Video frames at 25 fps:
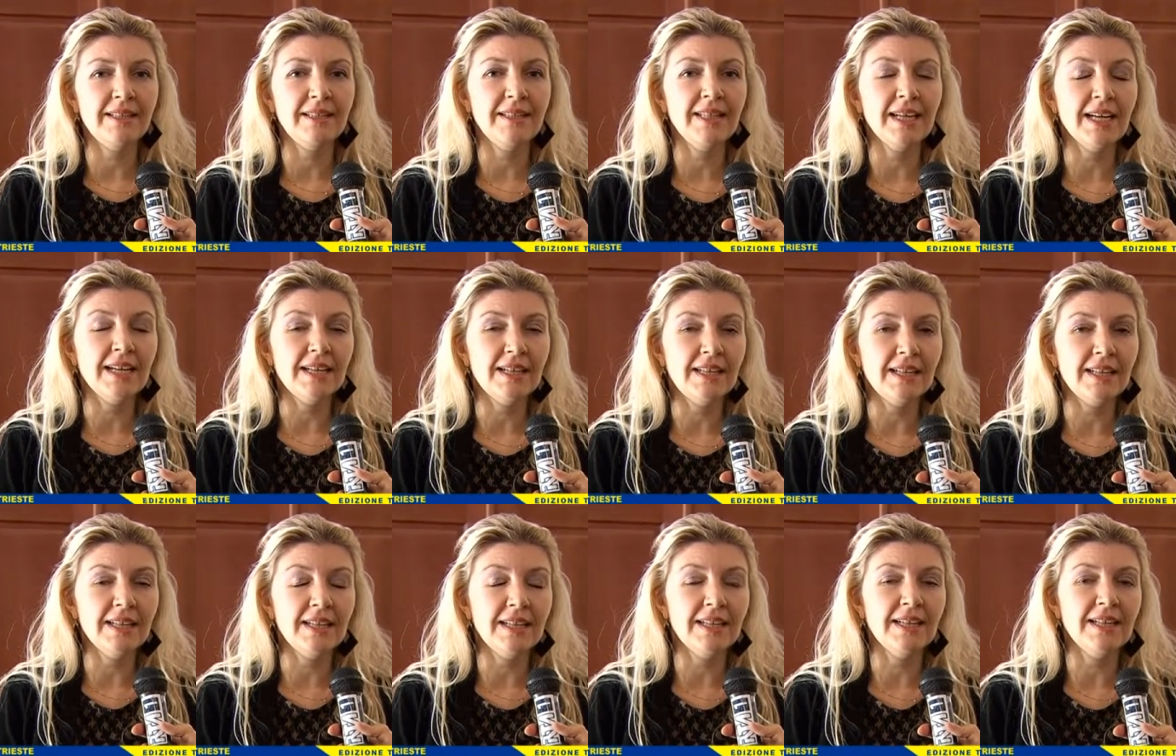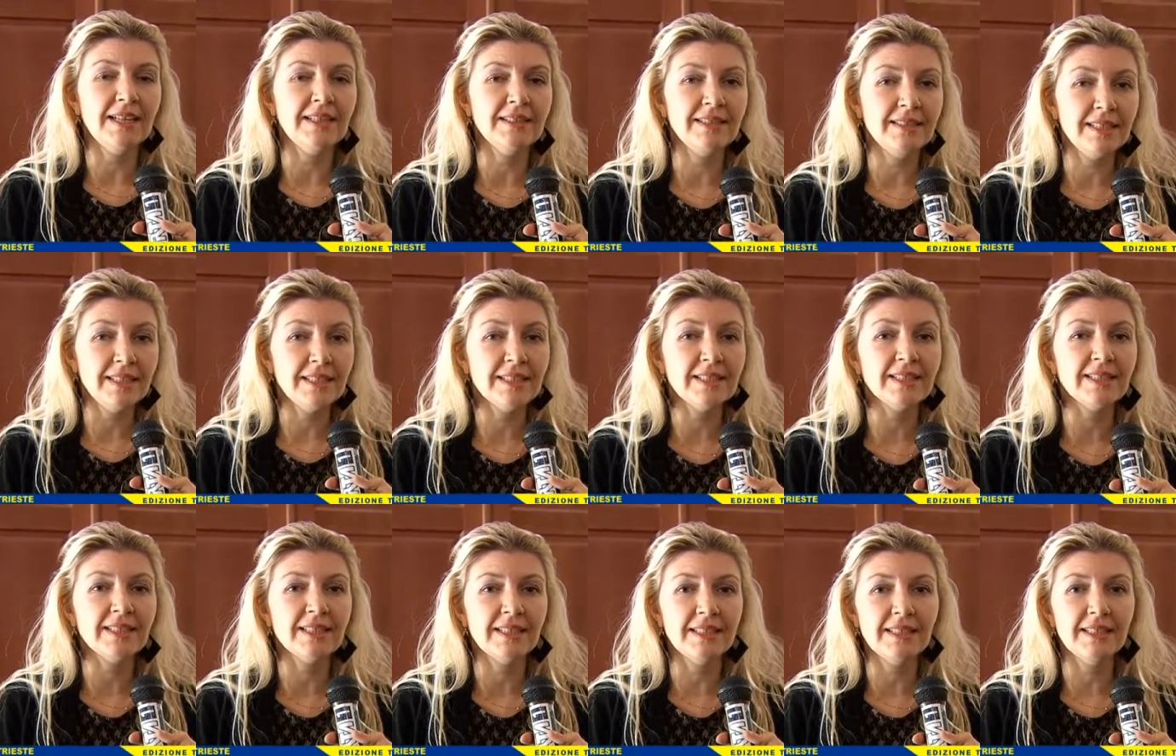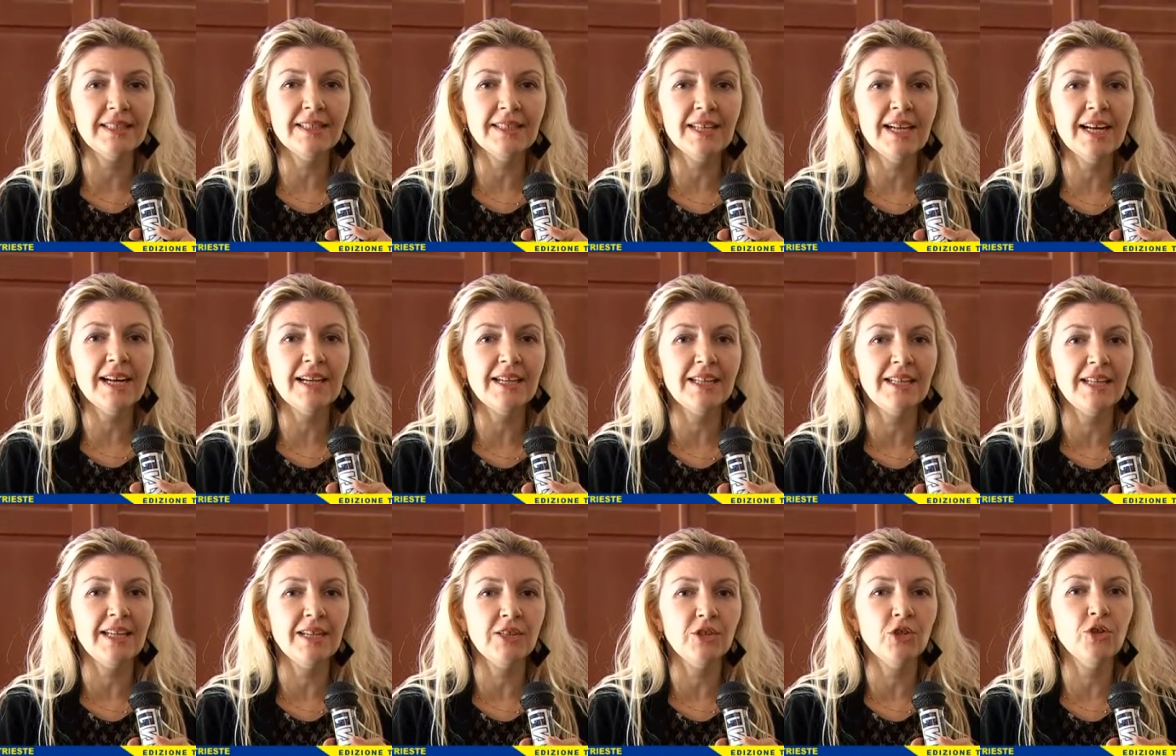dall'azienda
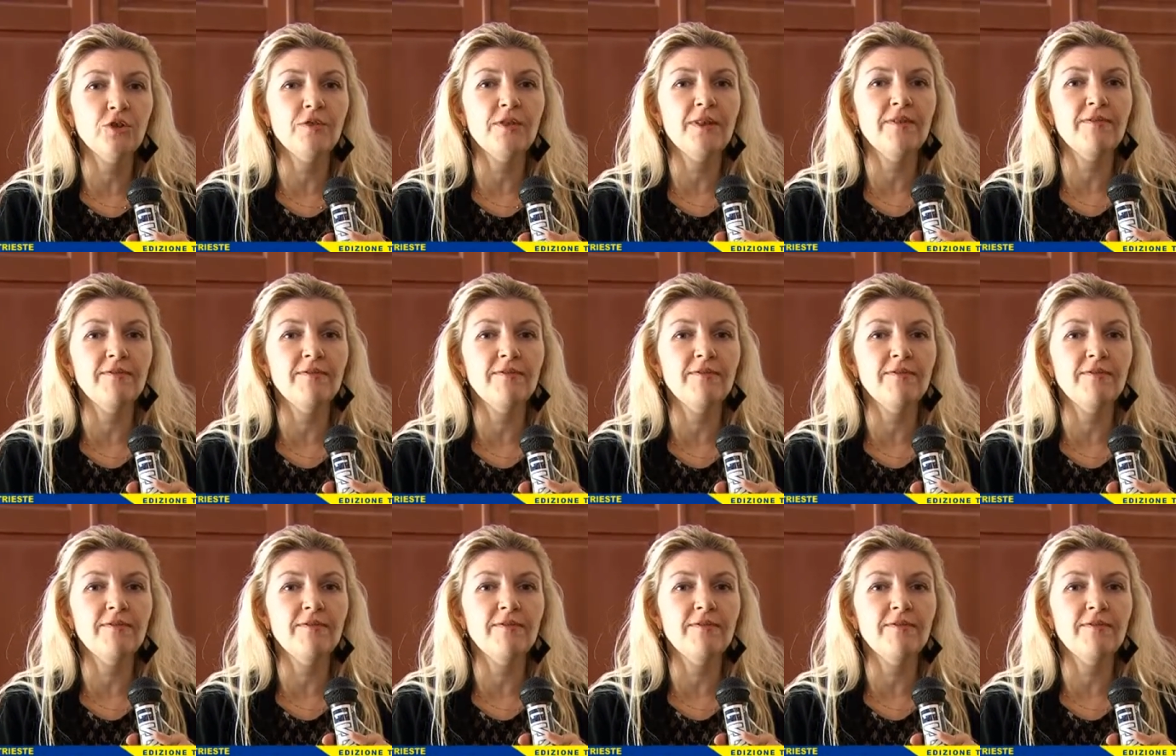sanitaria, dove